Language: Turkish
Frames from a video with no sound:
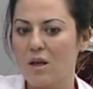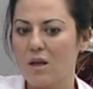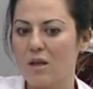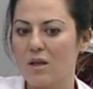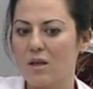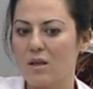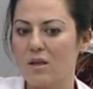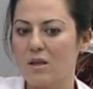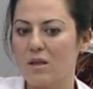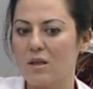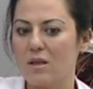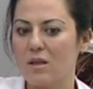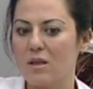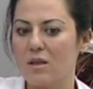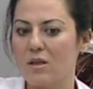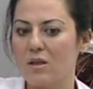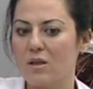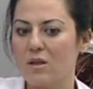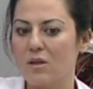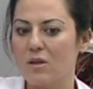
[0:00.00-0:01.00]

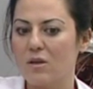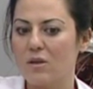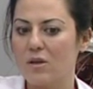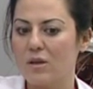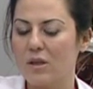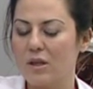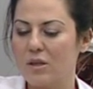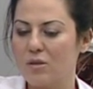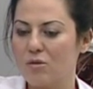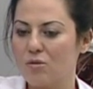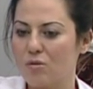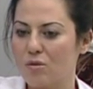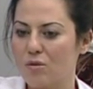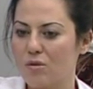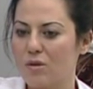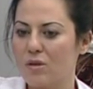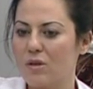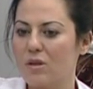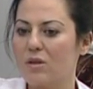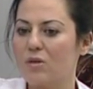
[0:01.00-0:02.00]
Ee,
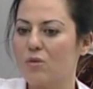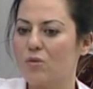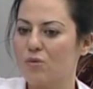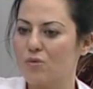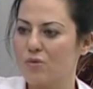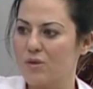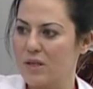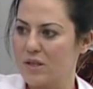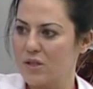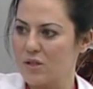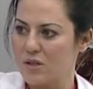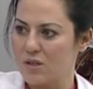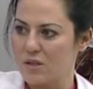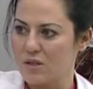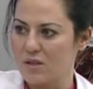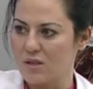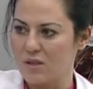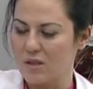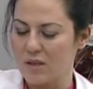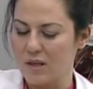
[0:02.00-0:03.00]
insülinin hücre
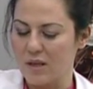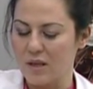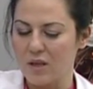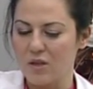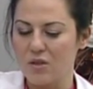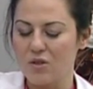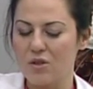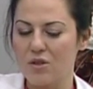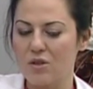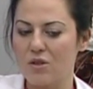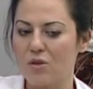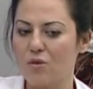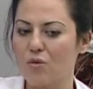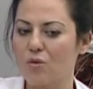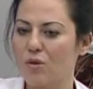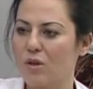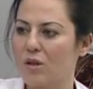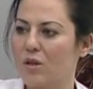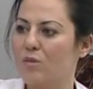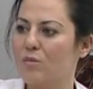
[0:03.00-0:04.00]
içişine geçişi,
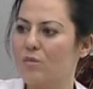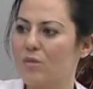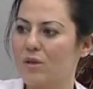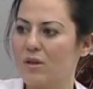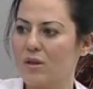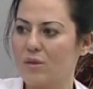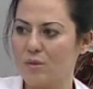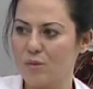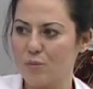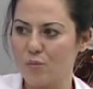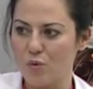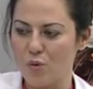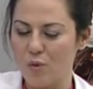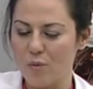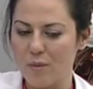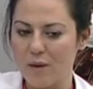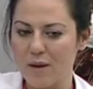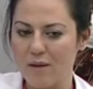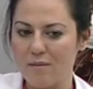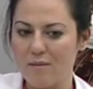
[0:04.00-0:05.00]
kullanımında bir
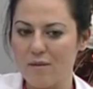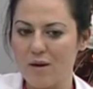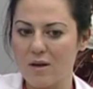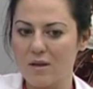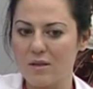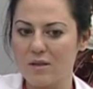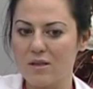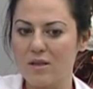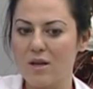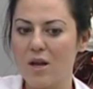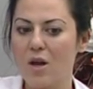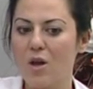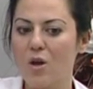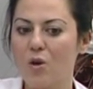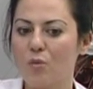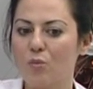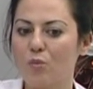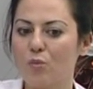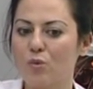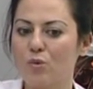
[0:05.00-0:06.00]
problem vardır.
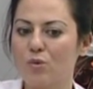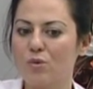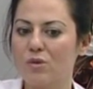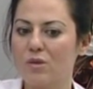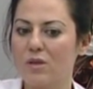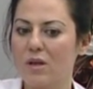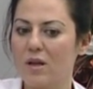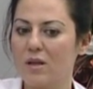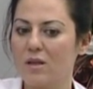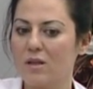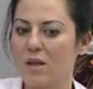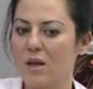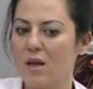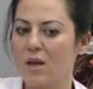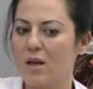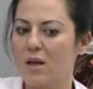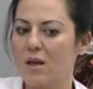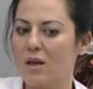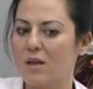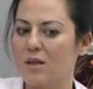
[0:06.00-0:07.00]
Bu yüzden
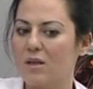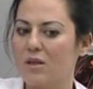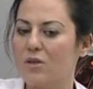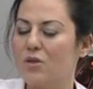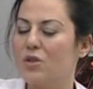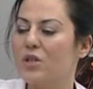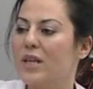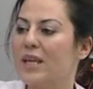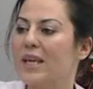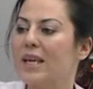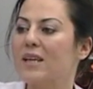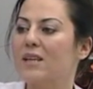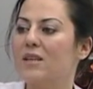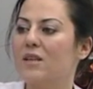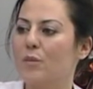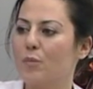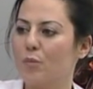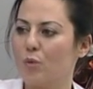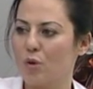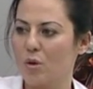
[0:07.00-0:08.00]
e,
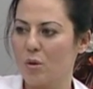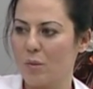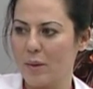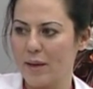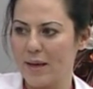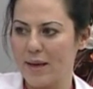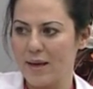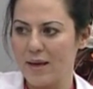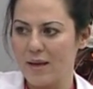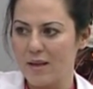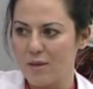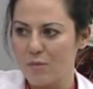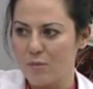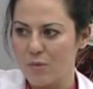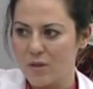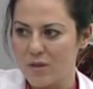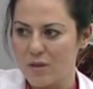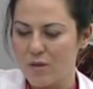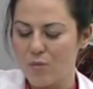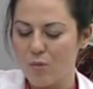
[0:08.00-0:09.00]
şekeri depolamaya
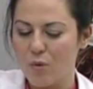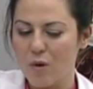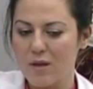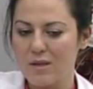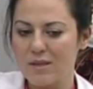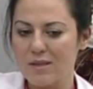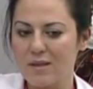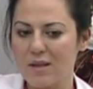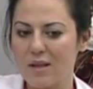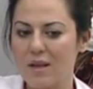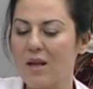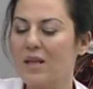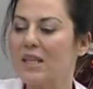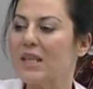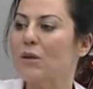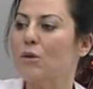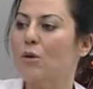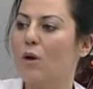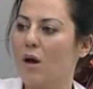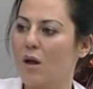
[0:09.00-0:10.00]
eğilimlidir bu hastalar,
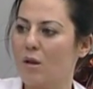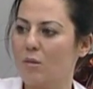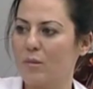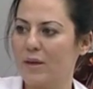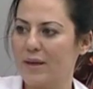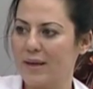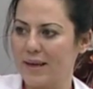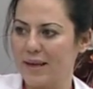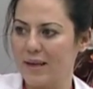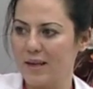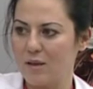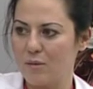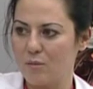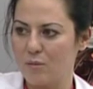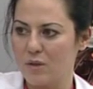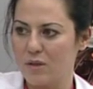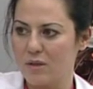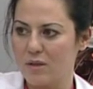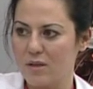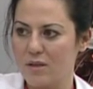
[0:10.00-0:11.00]
kilo almaya
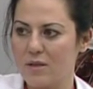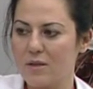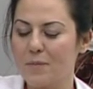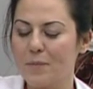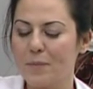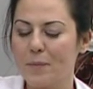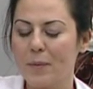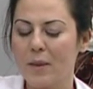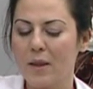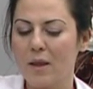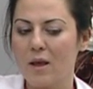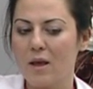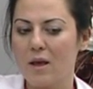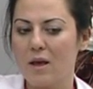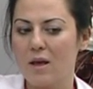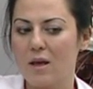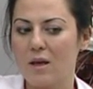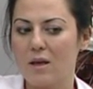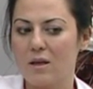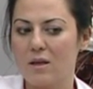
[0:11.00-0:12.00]
eğilimlidir.
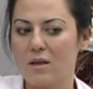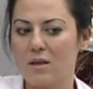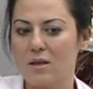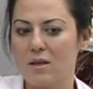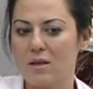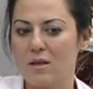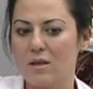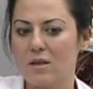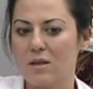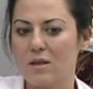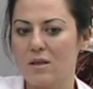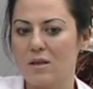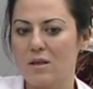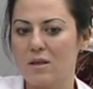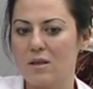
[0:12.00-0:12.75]
Ee,